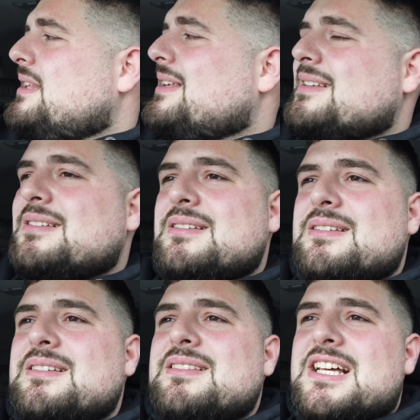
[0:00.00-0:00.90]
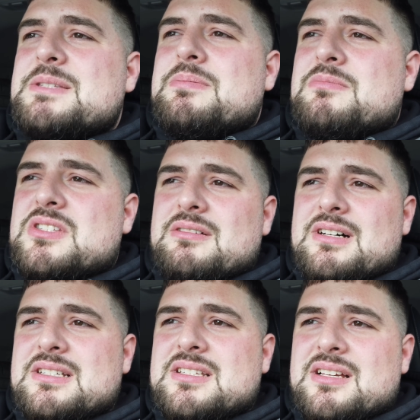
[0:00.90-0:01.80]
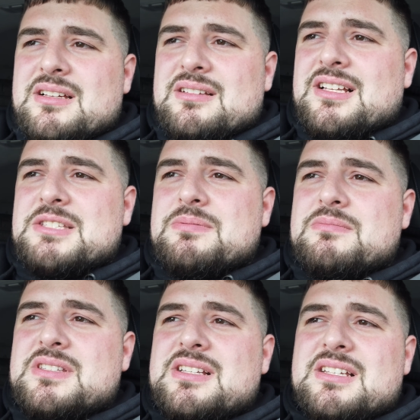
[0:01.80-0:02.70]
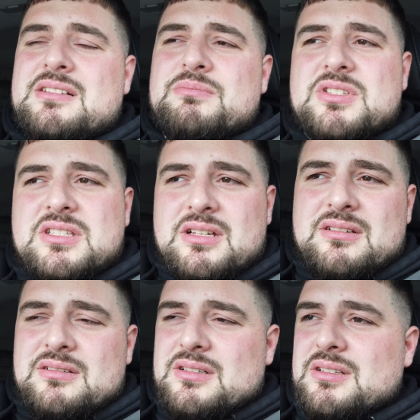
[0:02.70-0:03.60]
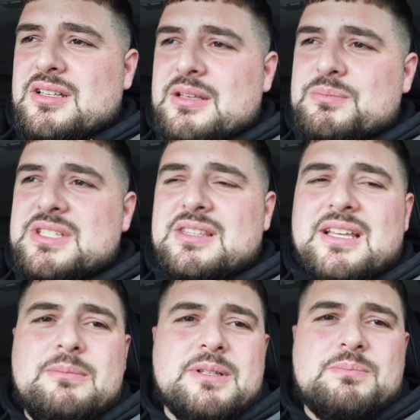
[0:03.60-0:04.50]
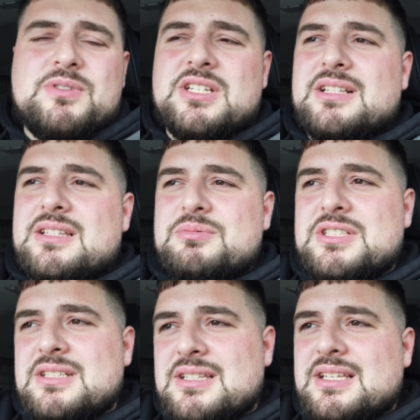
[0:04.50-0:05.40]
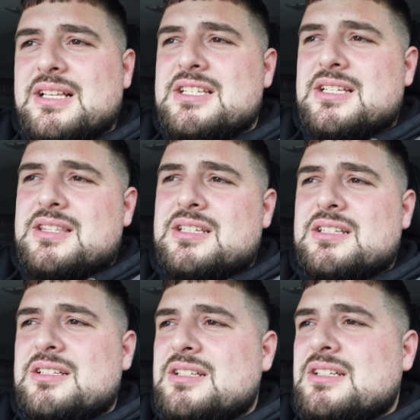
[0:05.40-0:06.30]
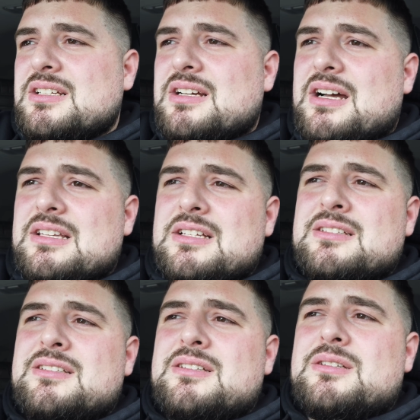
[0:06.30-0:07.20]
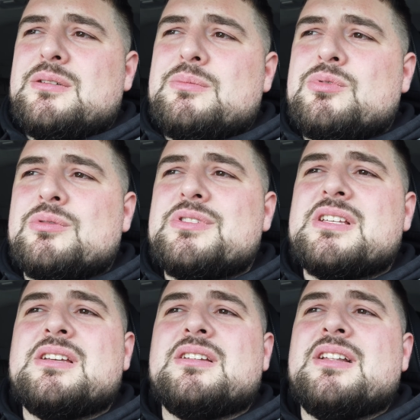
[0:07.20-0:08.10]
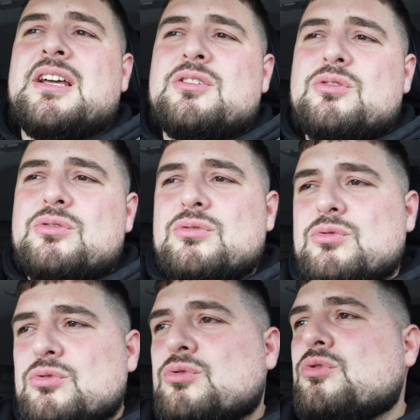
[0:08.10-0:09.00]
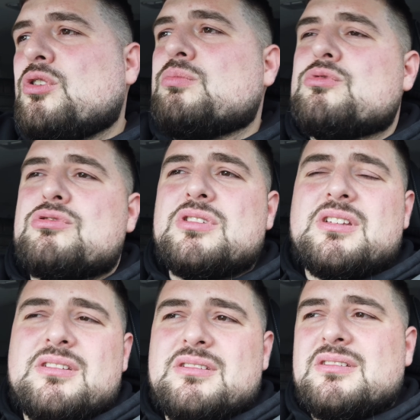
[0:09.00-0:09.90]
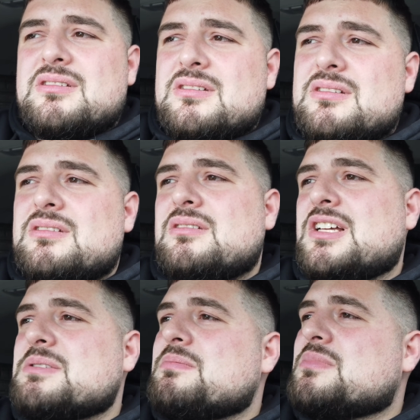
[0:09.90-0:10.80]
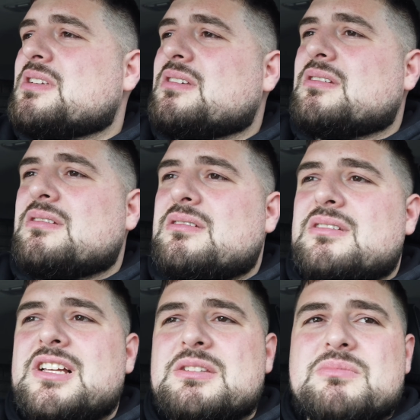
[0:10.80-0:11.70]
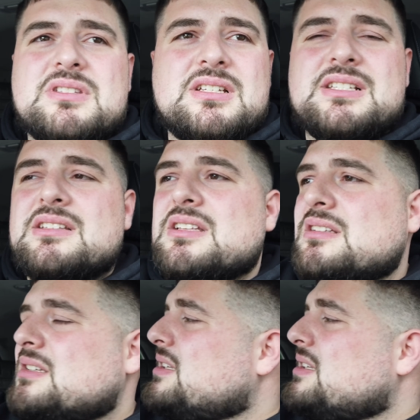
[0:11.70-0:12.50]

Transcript: E, nasibimizde varsa, nasibimizde yazılmışsa e, bize de elbet bir şekilde bir şeyler denk gelecektir. Allah bunu bize layık görmüşse, e, nasibimize yazmışsa zaten